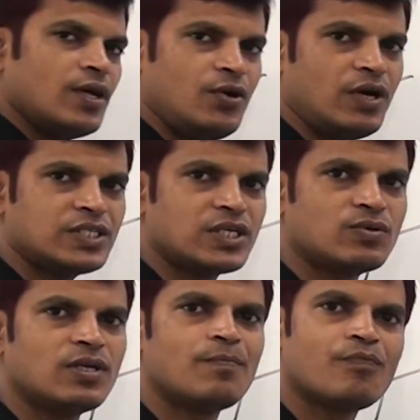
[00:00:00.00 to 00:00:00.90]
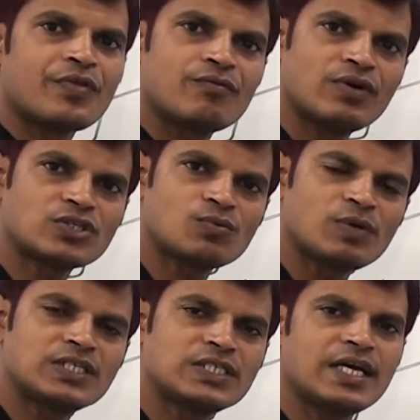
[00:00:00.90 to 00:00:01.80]
ఇండోనేషియా ఉంది ఫస్ట్
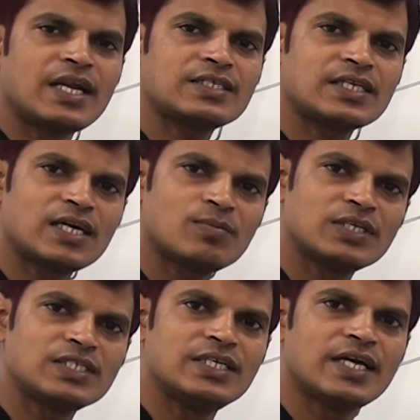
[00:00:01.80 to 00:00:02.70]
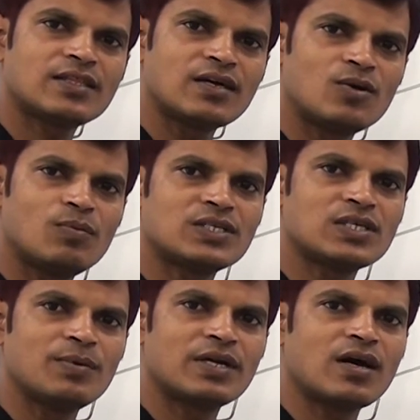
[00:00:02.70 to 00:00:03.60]
ప్లేస్ చైనా సెకండ్ ప్లేస్ ఇండియా థర్డ్ ప్లేస్
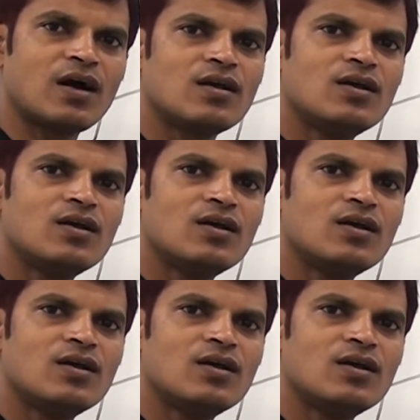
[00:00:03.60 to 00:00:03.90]
అమెరికా